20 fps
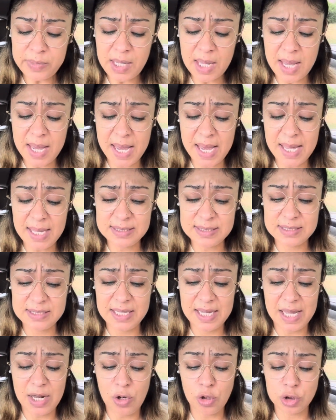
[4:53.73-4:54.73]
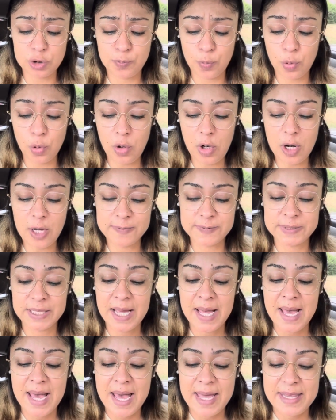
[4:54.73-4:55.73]
este, los pull-ups.
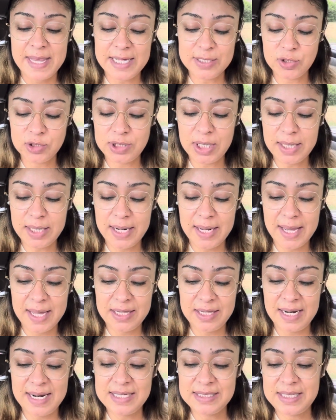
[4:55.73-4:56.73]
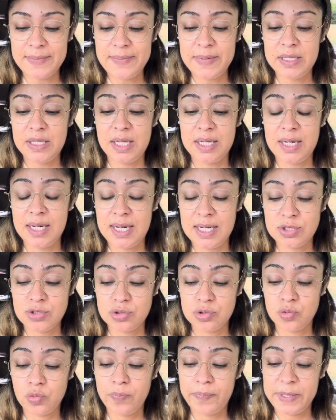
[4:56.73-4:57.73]
De esos agregué tres, también tienen
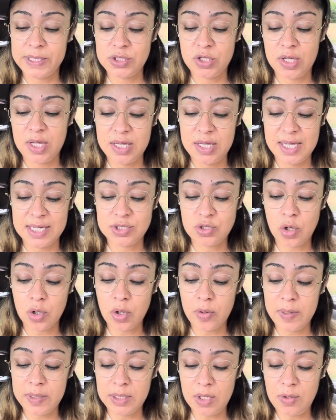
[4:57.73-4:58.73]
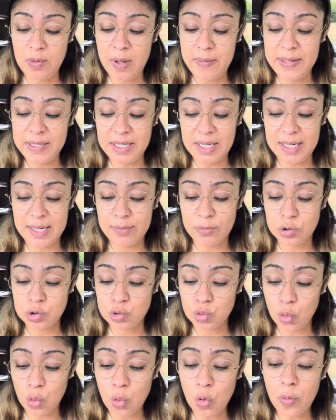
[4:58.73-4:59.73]
esos un precio de 10,99. Tenemos
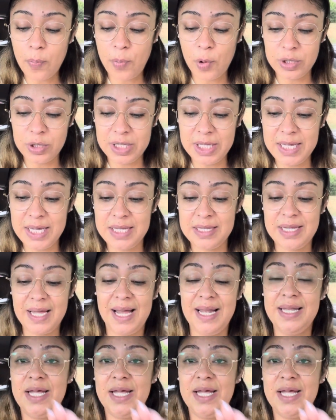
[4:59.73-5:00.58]
un cupón digital